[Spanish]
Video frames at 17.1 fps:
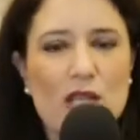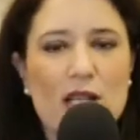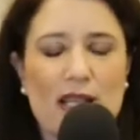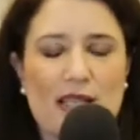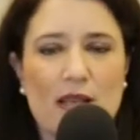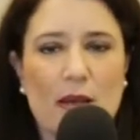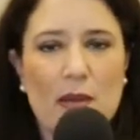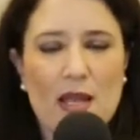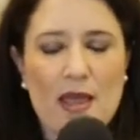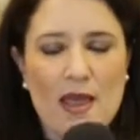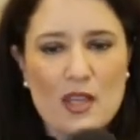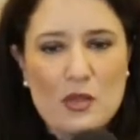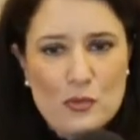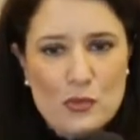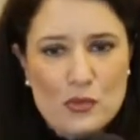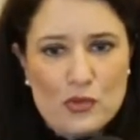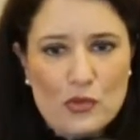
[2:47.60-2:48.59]
y las
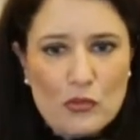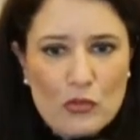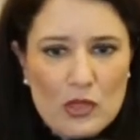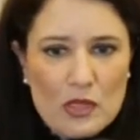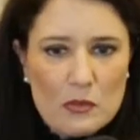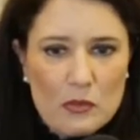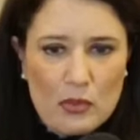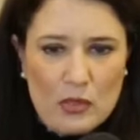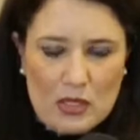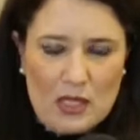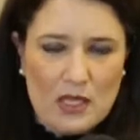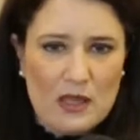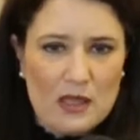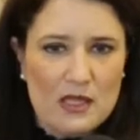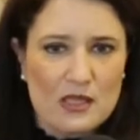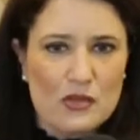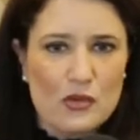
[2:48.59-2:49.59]
habilidades pues, son muy
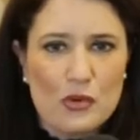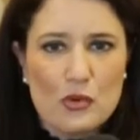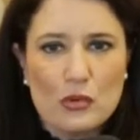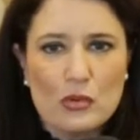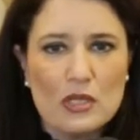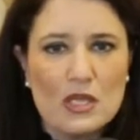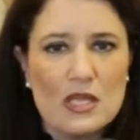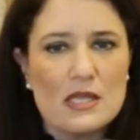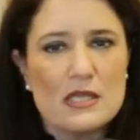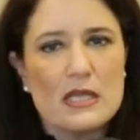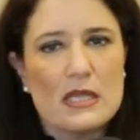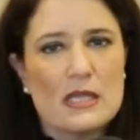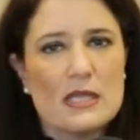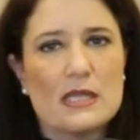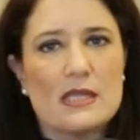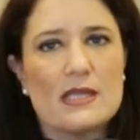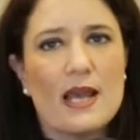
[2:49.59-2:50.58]
importantes, son útiles y
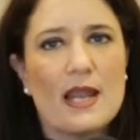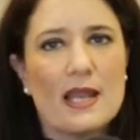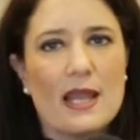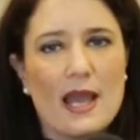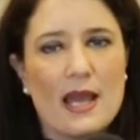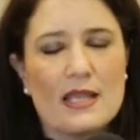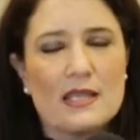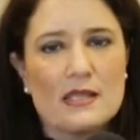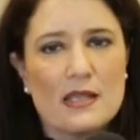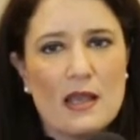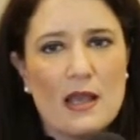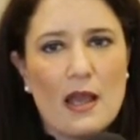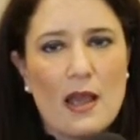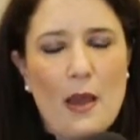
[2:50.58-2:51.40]
necesarias